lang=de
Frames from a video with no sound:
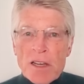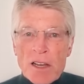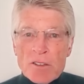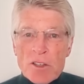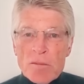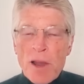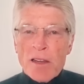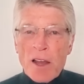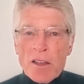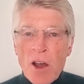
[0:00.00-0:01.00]
Also in
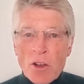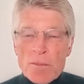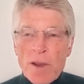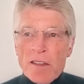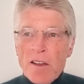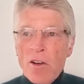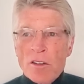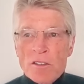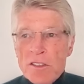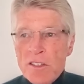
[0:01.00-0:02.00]
mein, äh, aus meinen
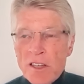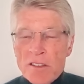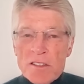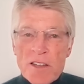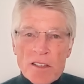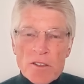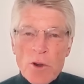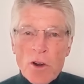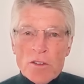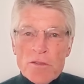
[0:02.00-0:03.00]
Augen sieht die ganze Sache
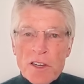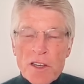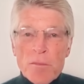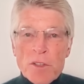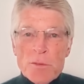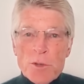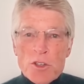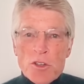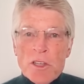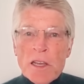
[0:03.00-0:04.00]
so aus, wir leben
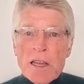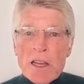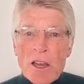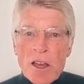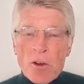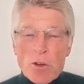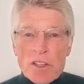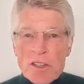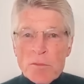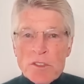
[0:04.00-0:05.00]
inzwischen in, äh,
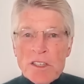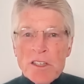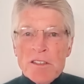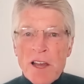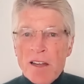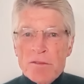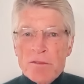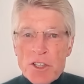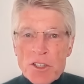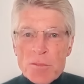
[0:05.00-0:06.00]
unter dem digitalen
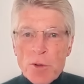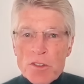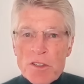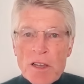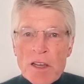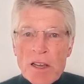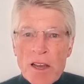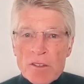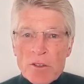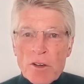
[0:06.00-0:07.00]
Faschismus.
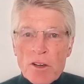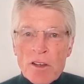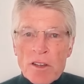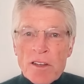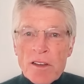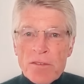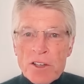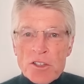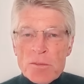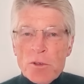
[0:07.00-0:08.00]
Also äh, der
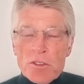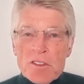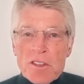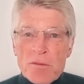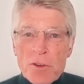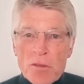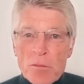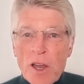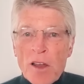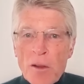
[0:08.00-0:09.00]
Faschismus ist ja
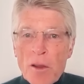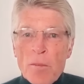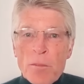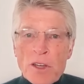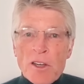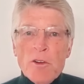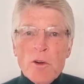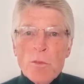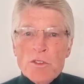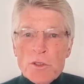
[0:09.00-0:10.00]
von äh, äh Benito
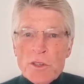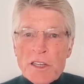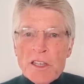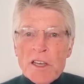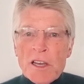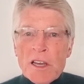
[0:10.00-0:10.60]
Mussolini